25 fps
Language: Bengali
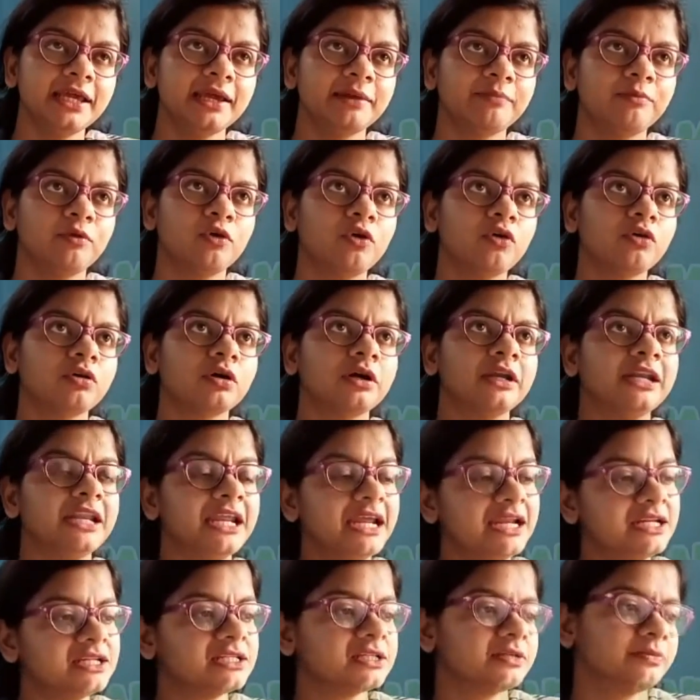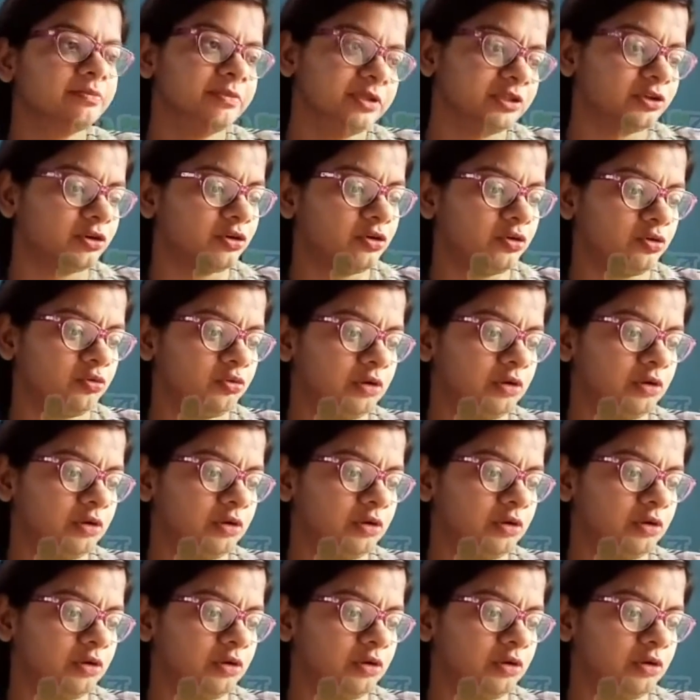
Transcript: এবং নেট বিতরণ